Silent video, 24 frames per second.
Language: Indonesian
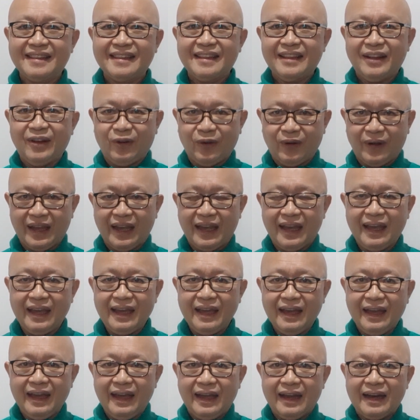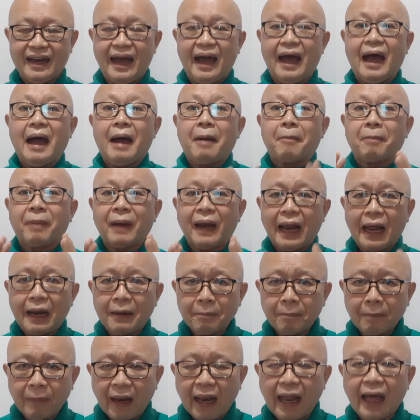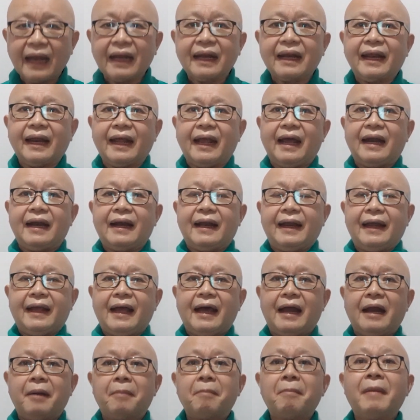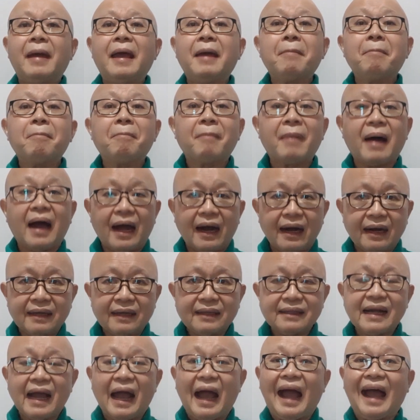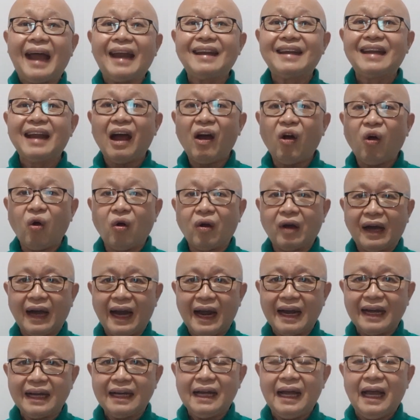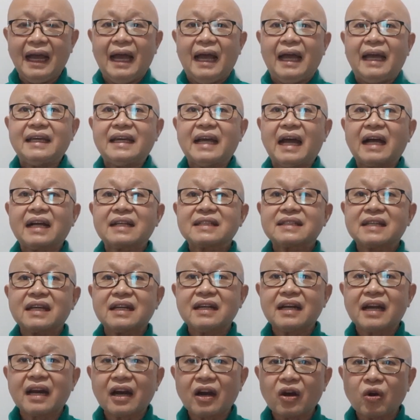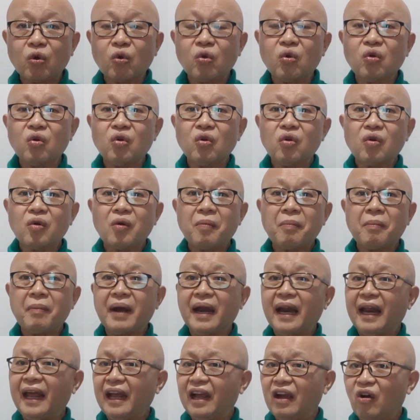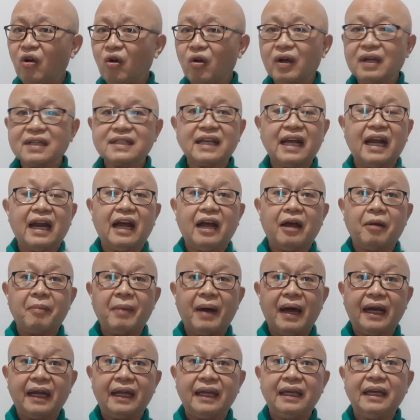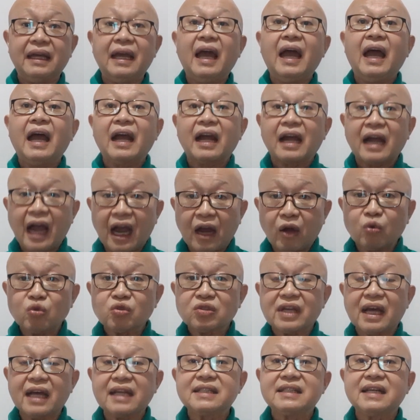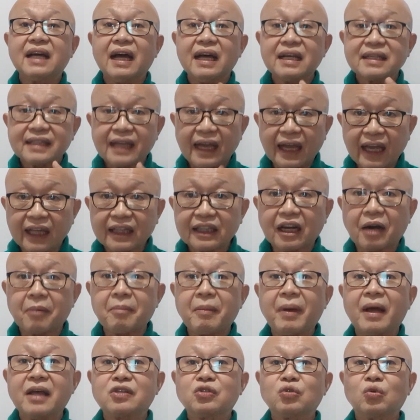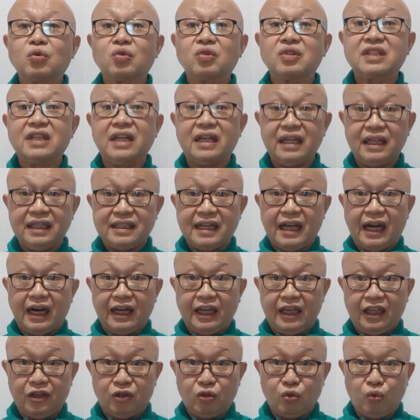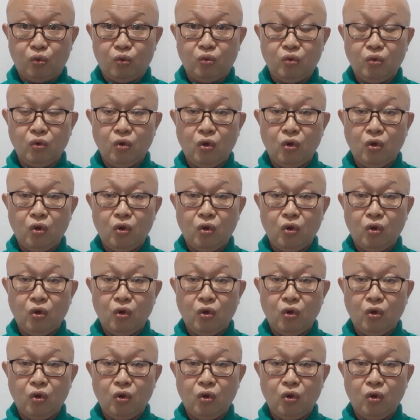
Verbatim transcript: Oke. Nah, pelan-pelan rekan-rekan, memang ada orang yang cenderung menengok ke sana kemari. Ngaku saja saya termasuk jenis yang itu.